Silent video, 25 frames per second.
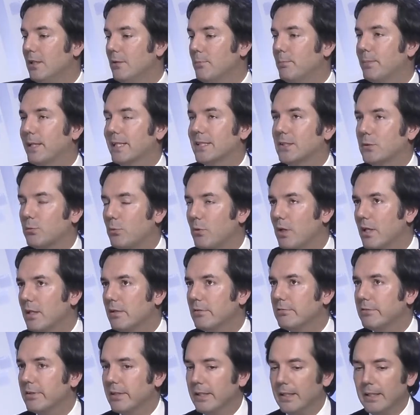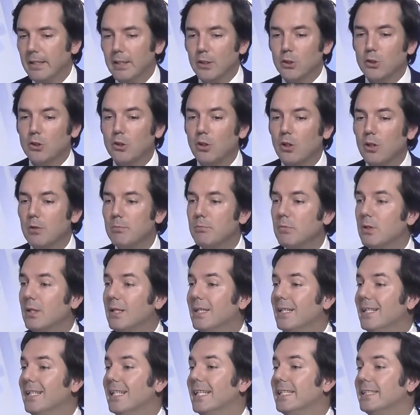perçoivent comme
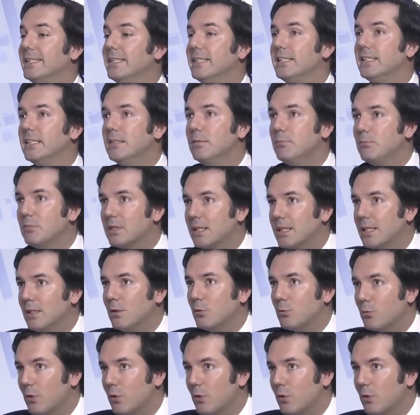la dîme qu'ils